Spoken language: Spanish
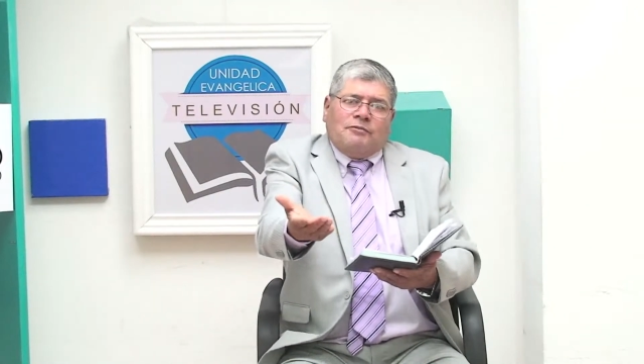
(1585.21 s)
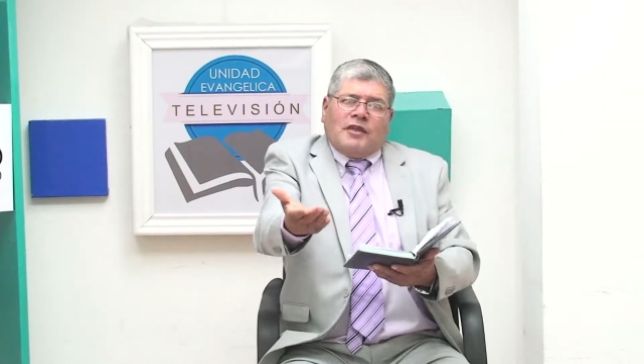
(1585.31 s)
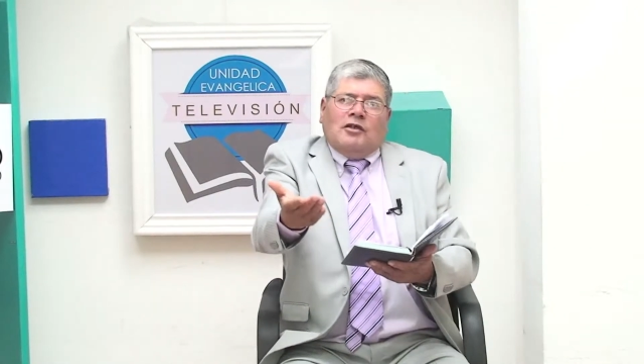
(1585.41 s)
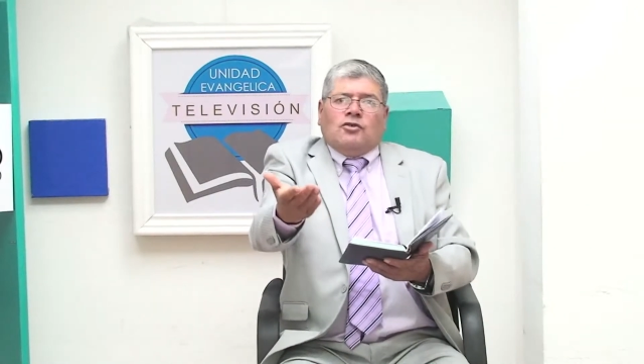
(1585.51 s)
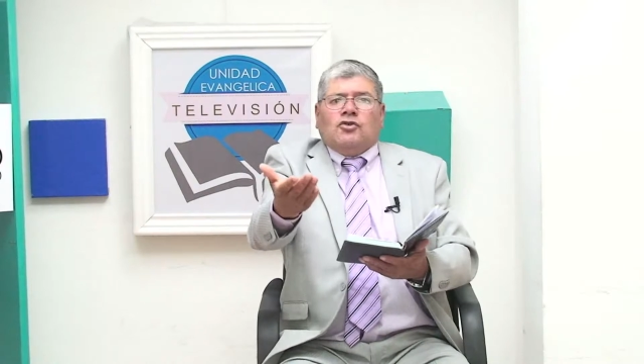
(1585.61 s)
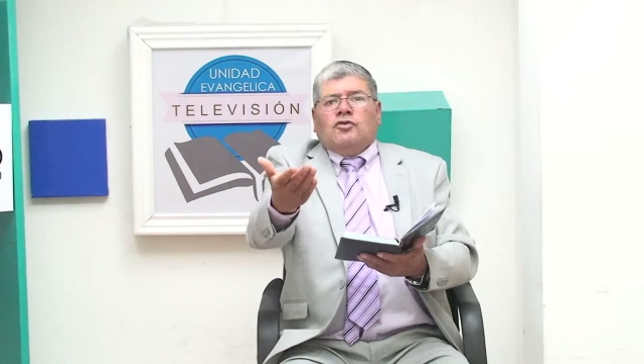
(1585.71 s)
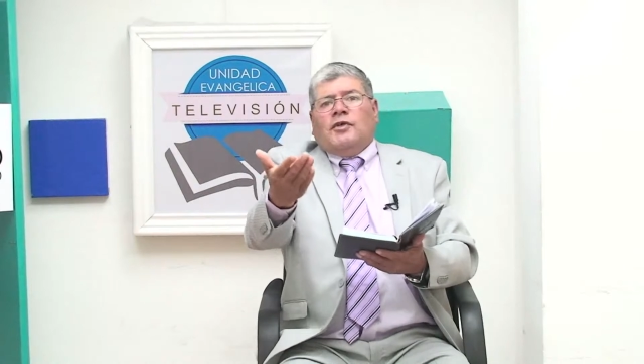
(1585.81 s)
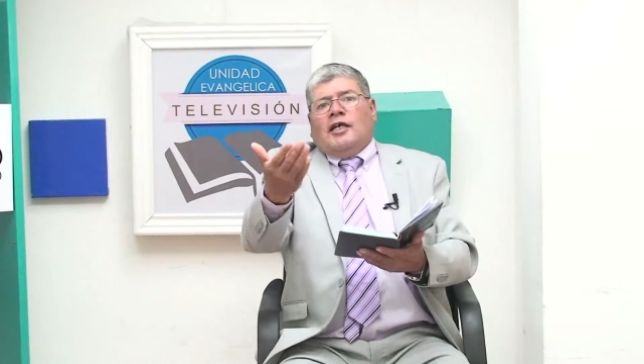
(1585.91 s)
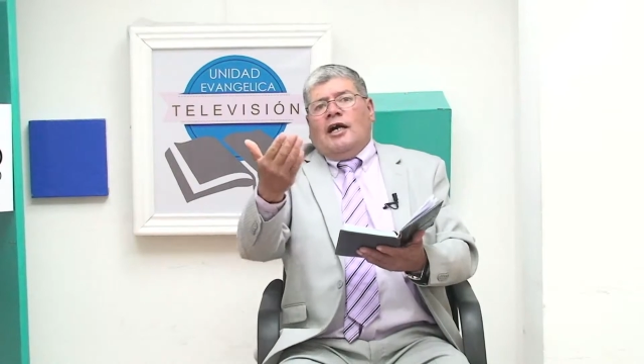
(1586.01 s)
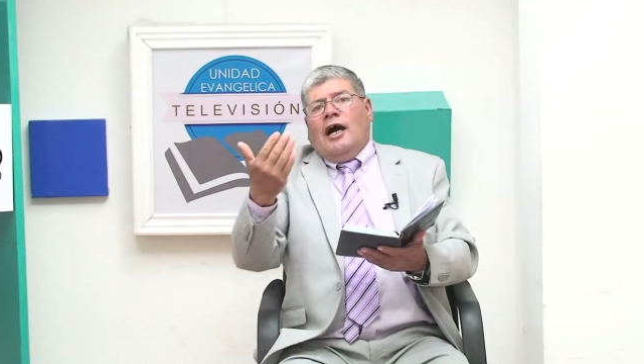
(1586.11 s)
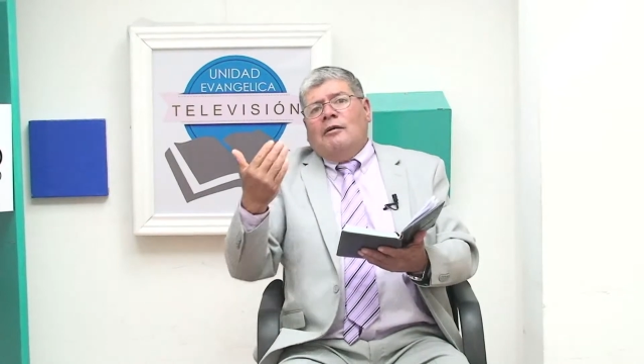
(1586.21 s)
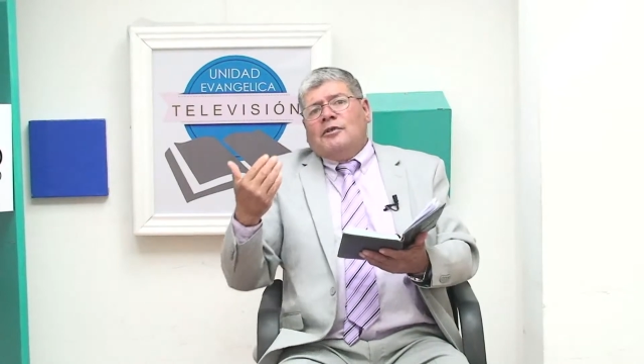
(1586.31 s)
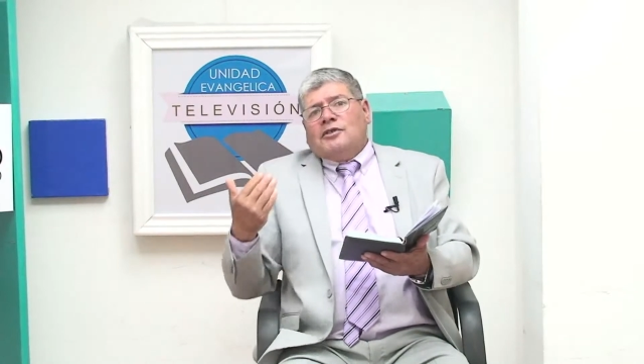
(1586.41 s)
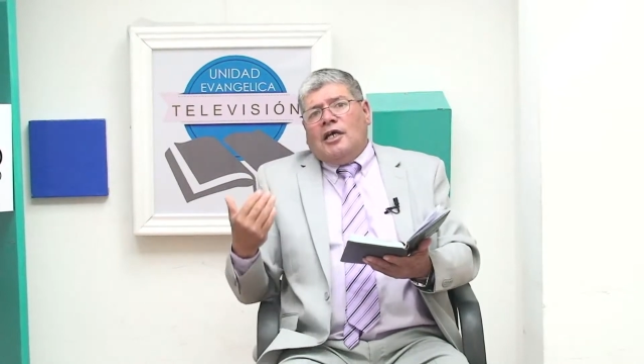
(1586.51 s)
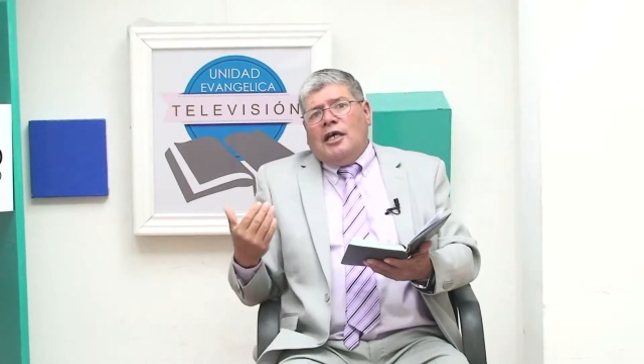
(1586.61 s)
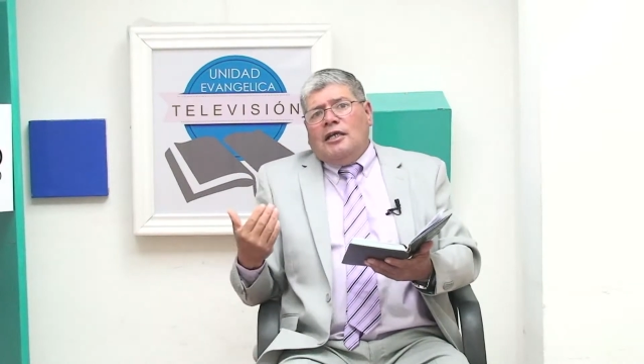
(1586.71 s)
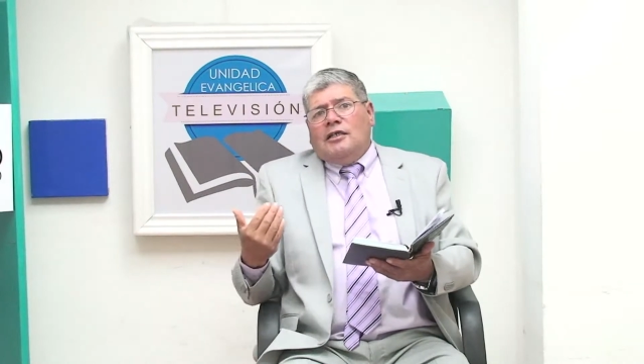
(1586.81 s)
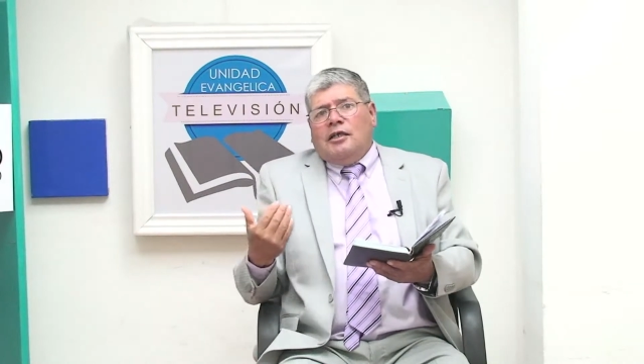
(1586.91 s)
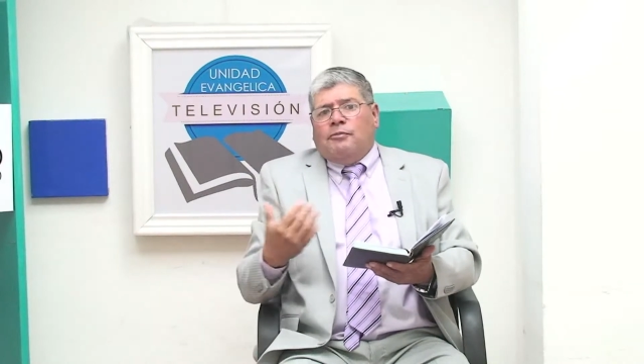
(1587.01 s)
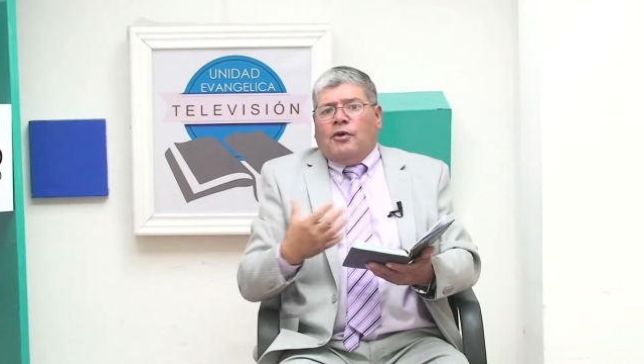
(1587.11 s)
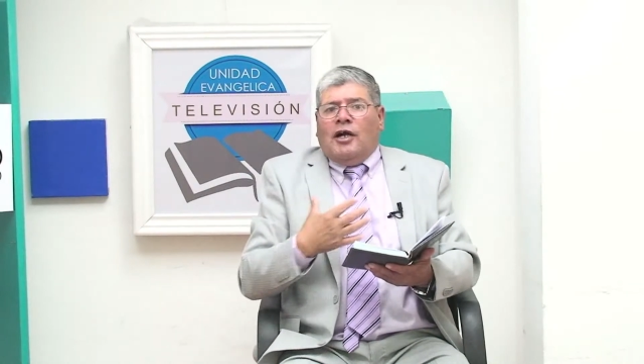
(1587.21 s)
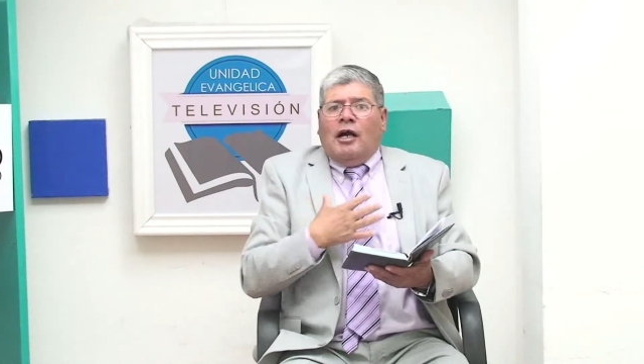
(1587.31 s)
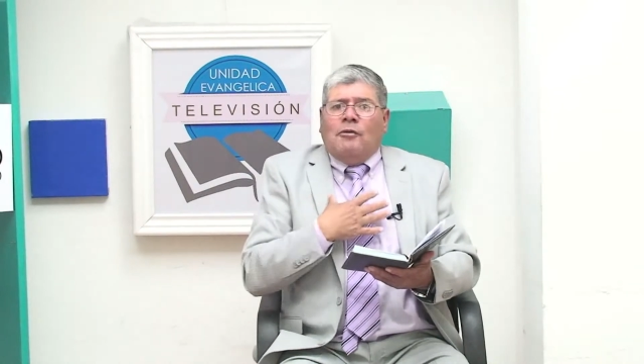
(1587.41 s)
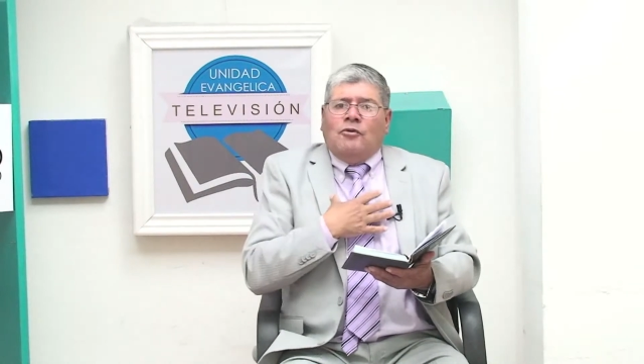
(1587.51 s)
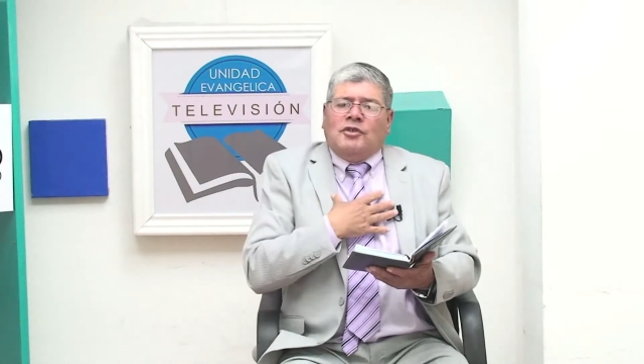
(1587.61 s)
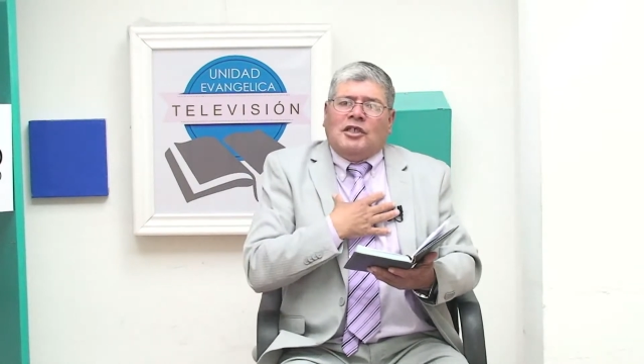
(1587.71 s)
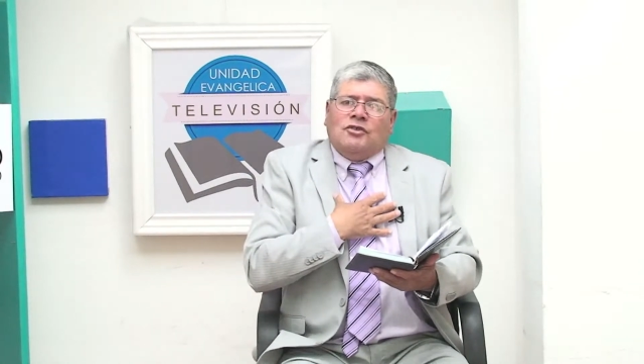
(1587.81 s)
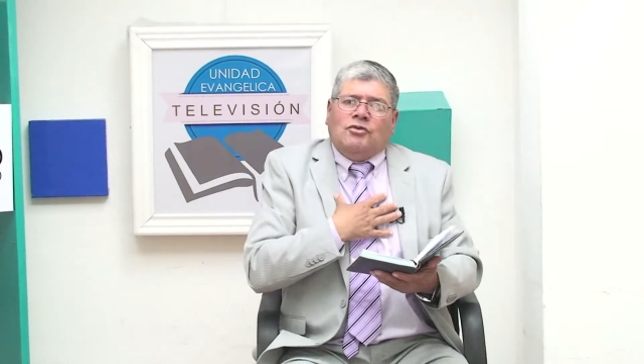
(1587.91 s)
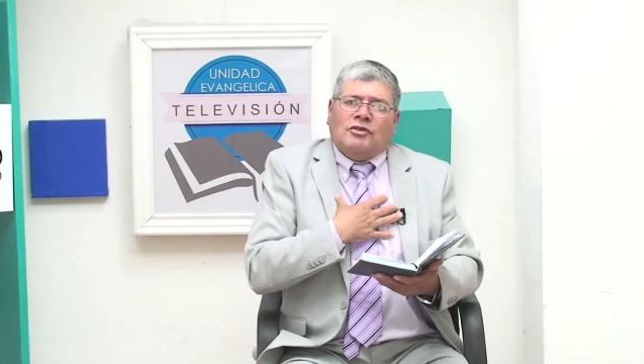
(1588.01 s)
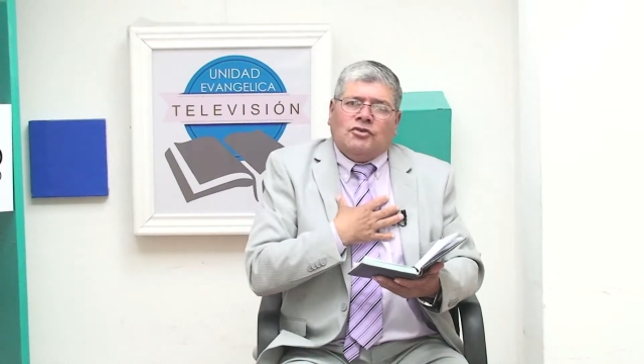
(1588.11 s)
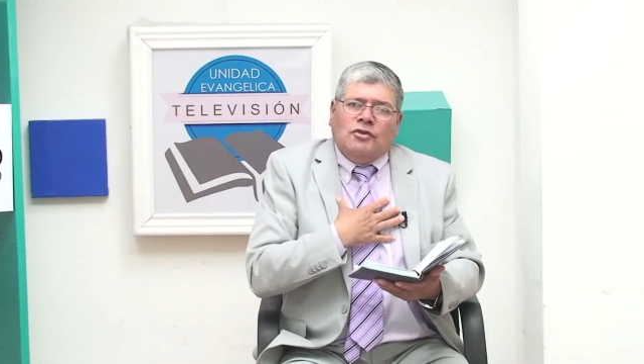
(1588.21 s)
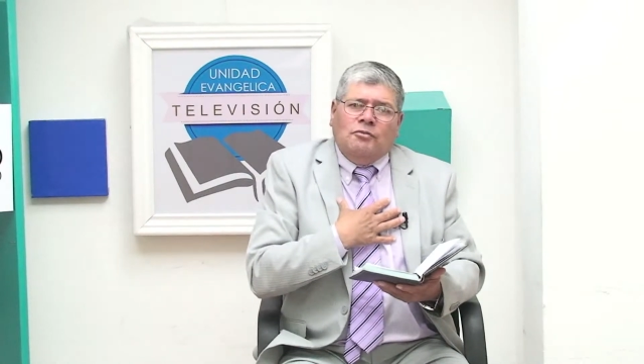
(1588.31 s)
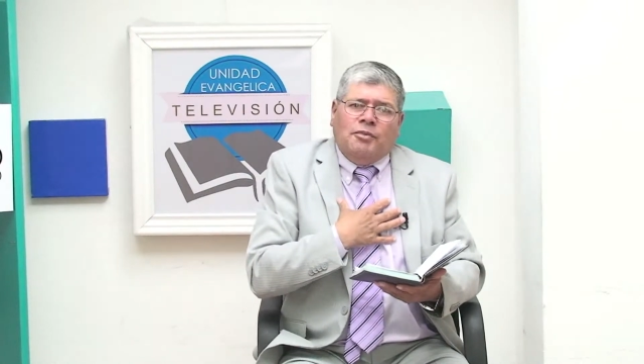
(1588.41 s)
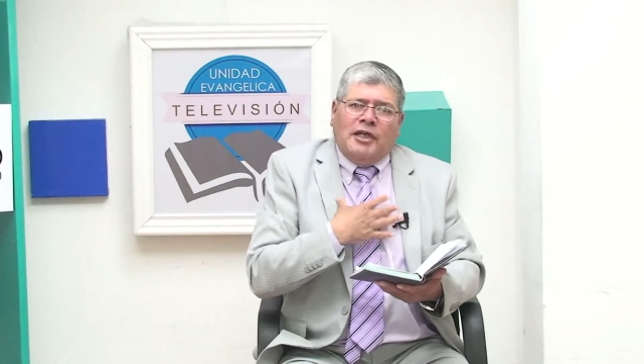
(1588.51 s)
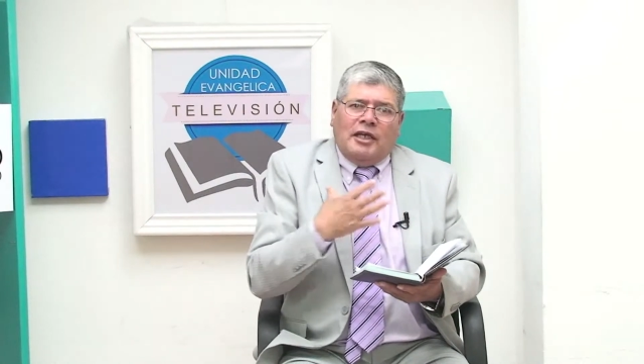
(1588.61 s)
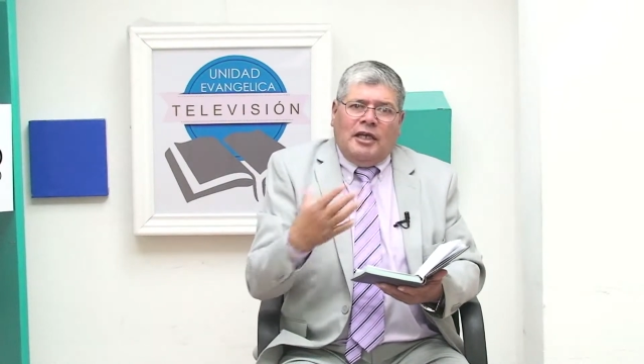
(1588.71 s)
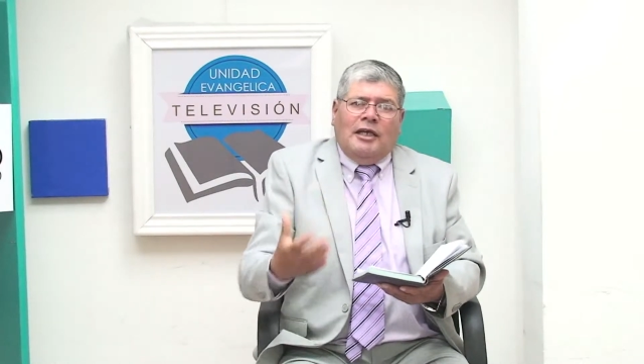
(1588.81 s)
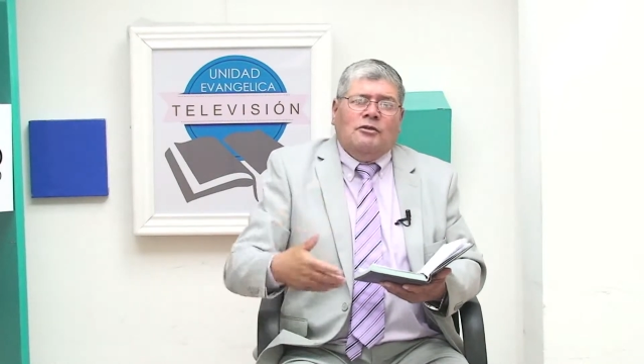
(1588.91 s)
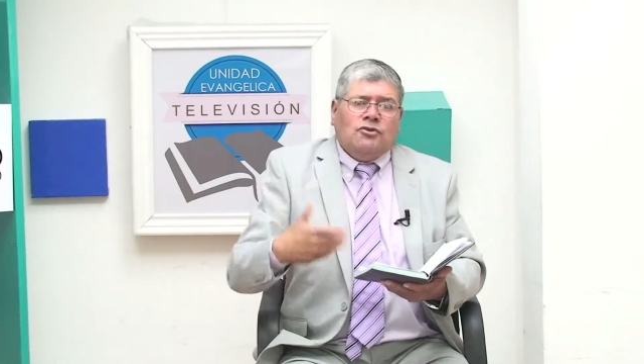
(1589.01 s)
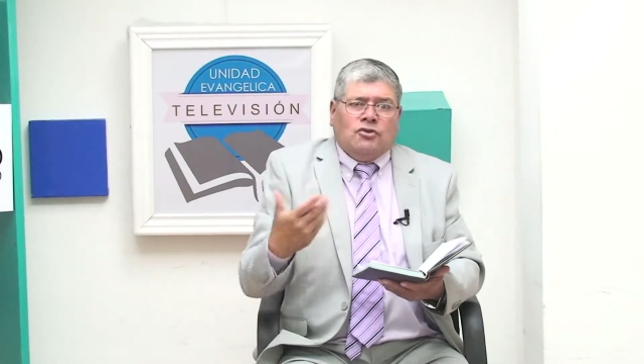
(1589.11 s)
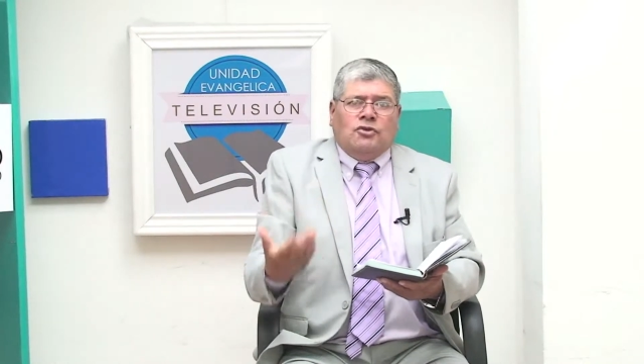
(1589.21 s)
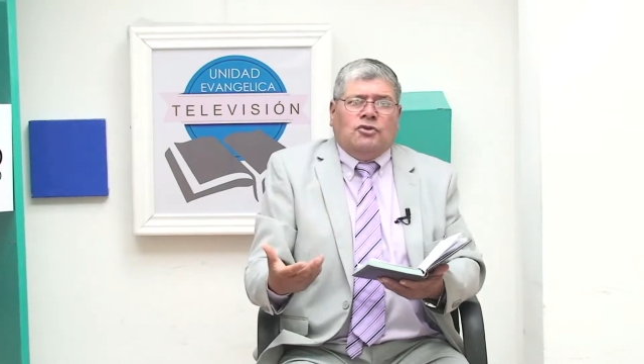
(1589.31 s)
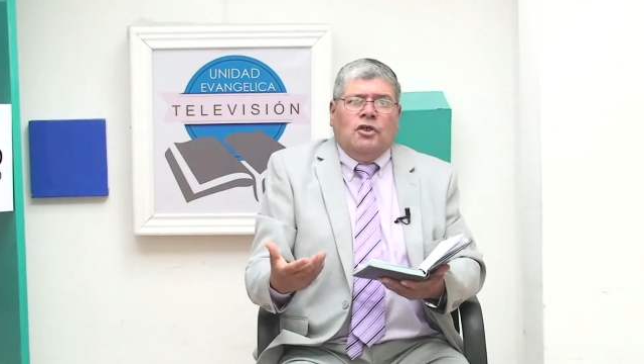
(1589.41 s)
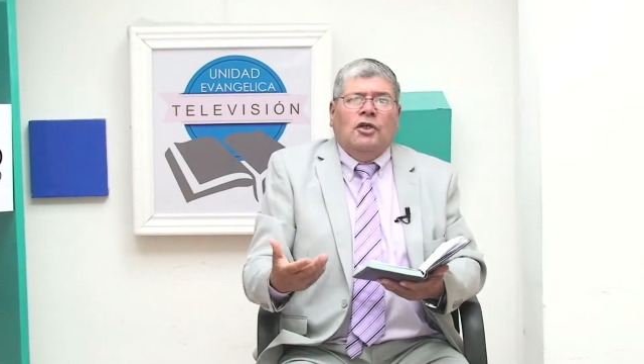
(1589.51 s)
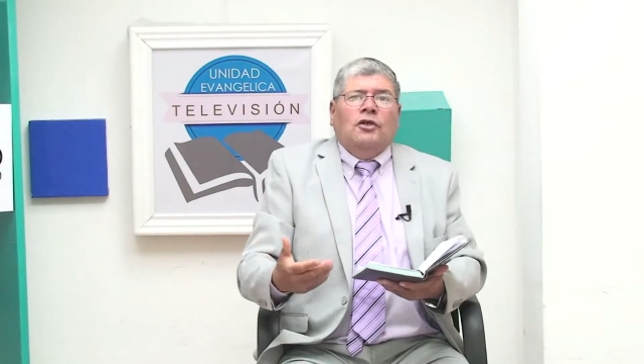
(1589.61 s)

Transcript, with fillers: que nosotros vengamos a Él y expongamos nuestra situación para que Él a nosotros